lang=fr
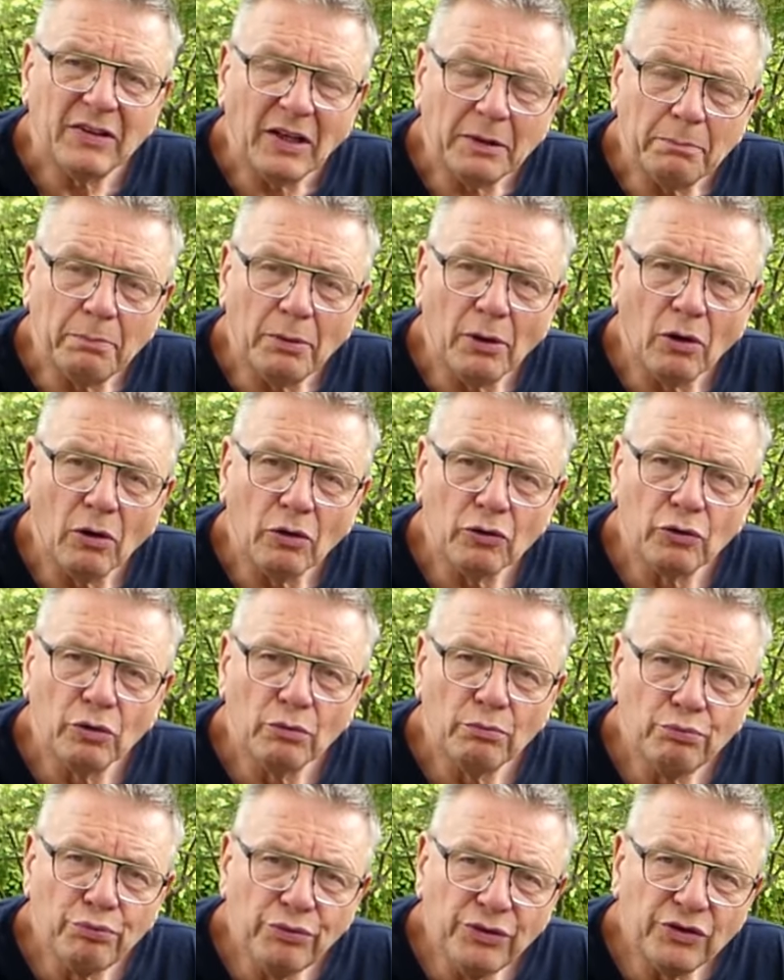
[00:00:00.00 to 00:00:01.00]
Cette plante
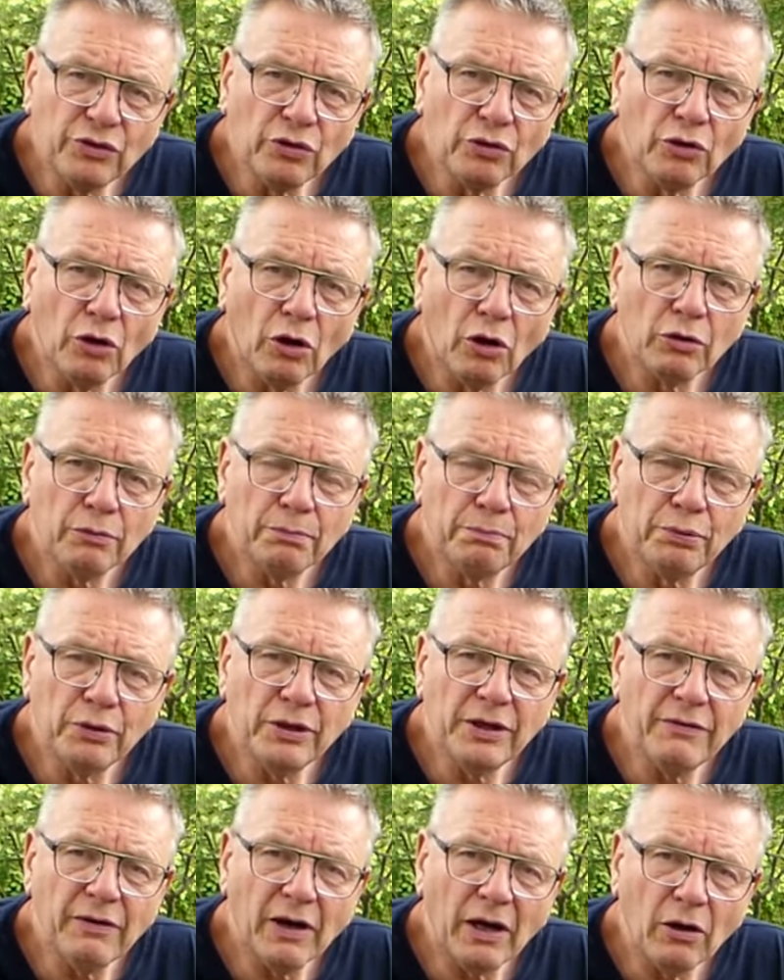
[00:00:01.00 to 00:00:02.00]
buissonnante,
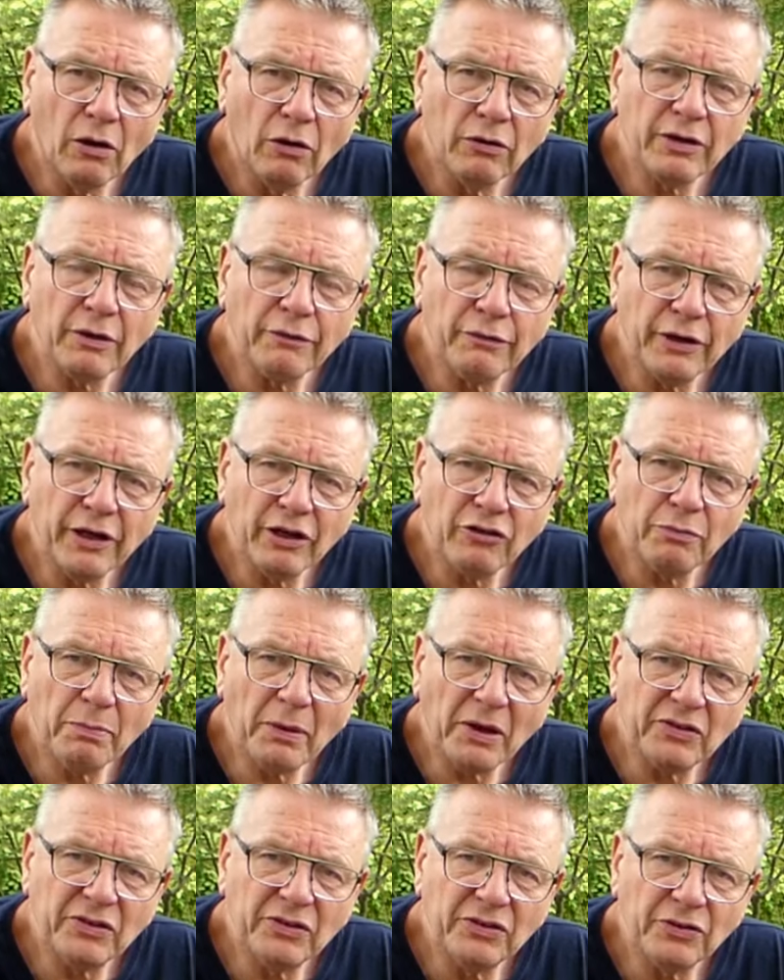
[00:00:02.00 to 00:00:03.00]
polyvalente, à feuillage
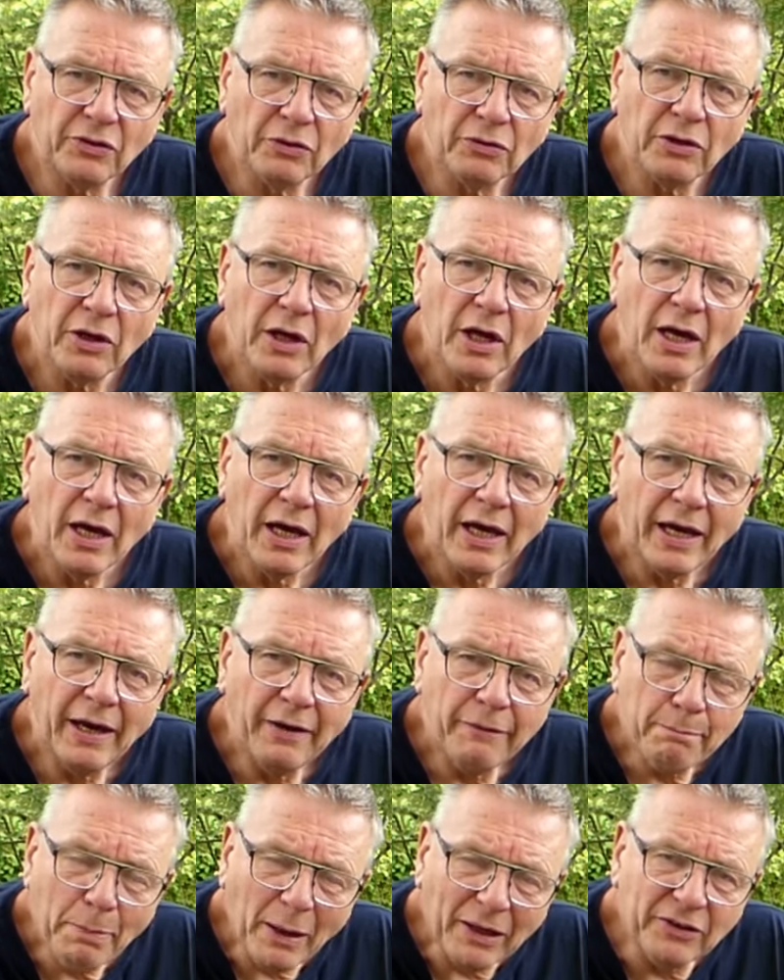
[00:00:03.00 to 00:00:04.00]
persistant,
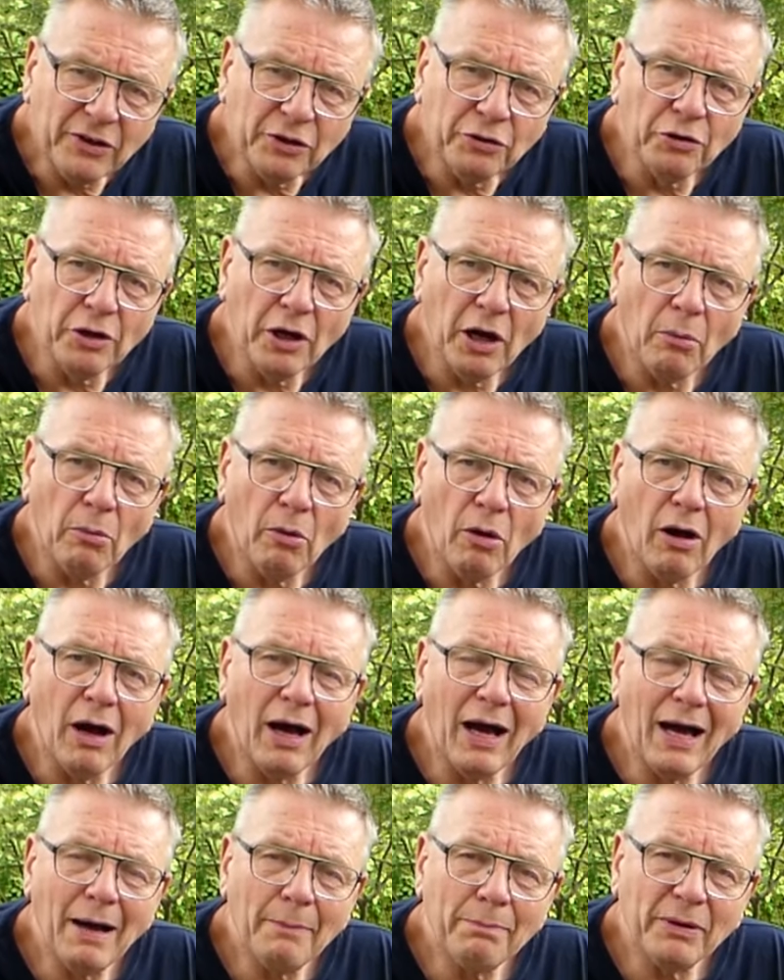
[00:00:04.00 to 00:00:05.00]
est
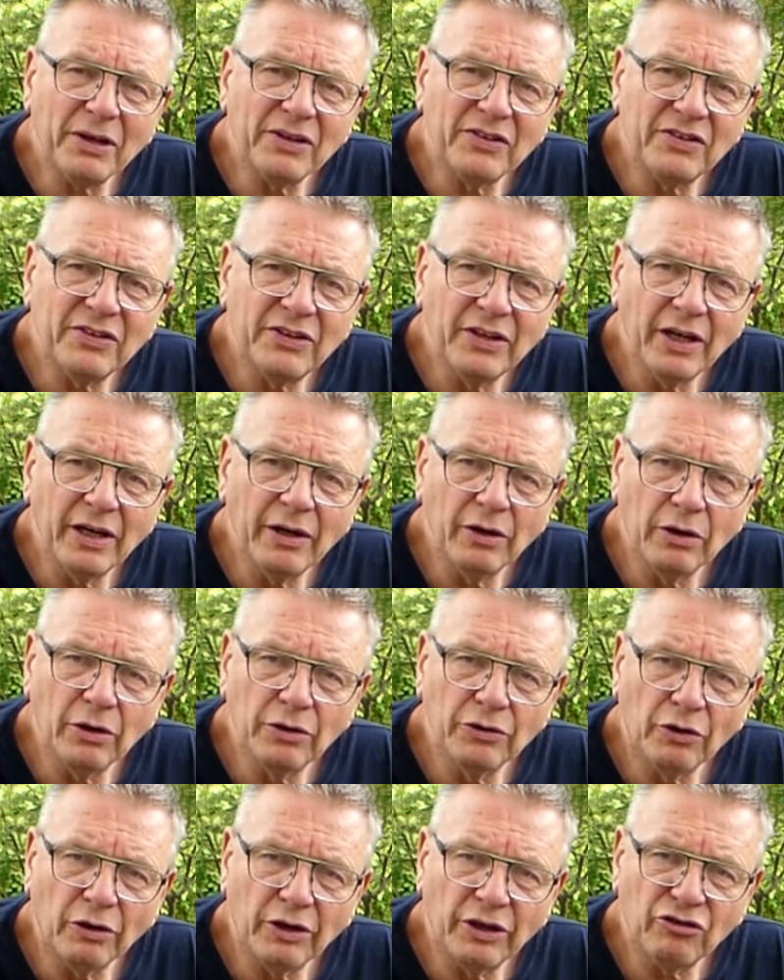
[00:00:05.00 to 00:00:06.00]
particulièrement appréciée
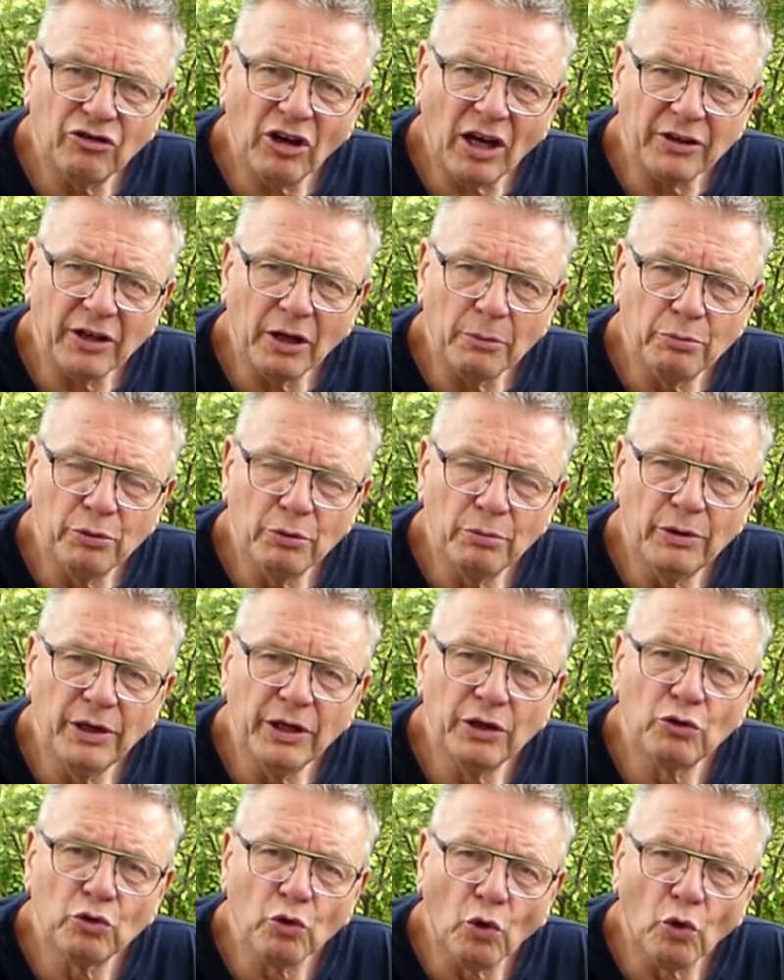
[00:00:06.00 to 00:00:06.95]
euh, dans les jardins publics